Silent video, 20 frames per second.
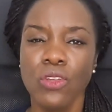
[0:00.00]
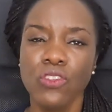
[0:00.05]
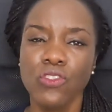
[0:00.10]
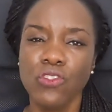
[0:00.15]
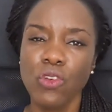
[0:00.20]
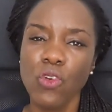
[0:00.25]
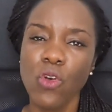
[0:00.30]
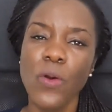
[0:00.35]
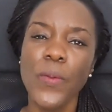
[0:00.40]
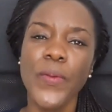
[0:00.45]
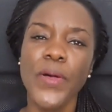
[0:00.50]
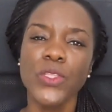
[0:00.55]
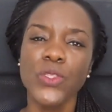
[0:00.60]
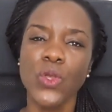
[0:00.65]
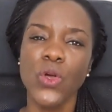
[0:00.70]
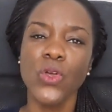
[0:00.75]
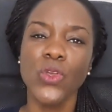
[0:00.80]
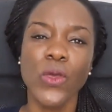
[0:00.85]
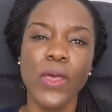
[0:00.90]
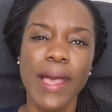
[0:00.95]
Je comprends
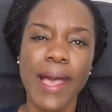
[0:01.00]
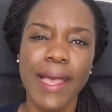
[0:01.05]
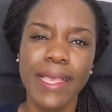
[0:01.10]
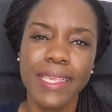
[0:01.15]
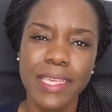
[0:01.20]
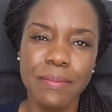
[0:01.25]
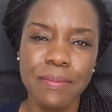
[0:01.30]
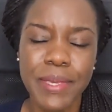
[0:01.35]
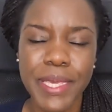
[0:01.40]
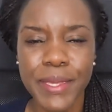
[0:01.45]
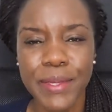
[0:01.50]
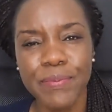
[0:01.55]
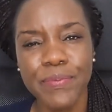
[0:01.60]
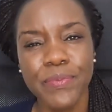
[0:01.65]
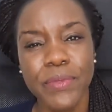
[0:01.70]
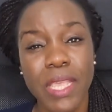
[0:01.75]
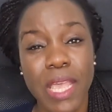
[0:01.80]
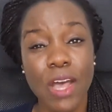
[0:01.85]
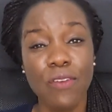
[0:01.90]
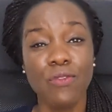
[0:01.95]
donc que Hakimi
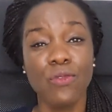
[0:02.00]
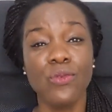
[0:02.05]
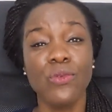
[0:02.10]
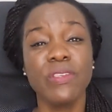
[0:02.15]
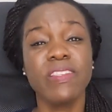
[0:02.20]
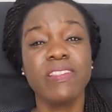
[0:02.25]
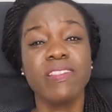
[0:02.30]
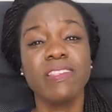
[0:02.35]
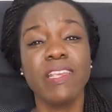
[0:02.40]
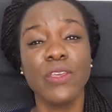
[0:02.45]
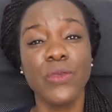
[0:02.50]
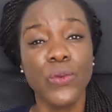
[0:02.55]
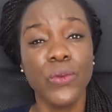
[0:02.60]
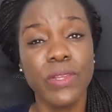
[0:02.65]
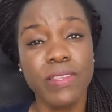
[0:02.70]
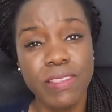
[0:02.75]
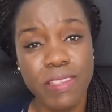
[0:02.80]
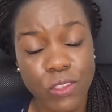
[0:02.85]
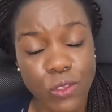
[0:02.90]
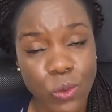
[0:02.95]
a voulu
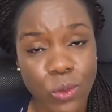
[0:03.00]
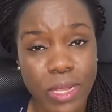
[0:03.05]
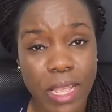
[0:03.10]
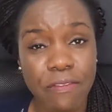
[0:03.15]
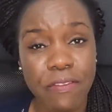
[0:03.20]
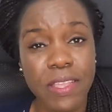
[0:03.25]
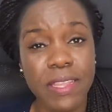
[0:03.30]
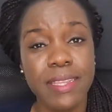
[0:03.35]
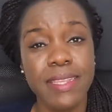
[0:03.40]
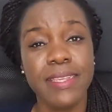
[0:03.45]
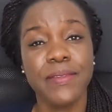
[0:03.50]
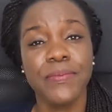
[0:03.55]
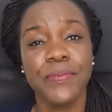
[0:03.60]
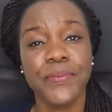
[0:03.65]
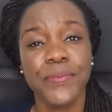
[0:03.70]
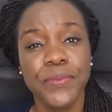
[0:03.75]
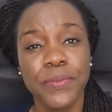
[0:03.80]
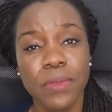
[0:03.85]
sécuriser son avenir.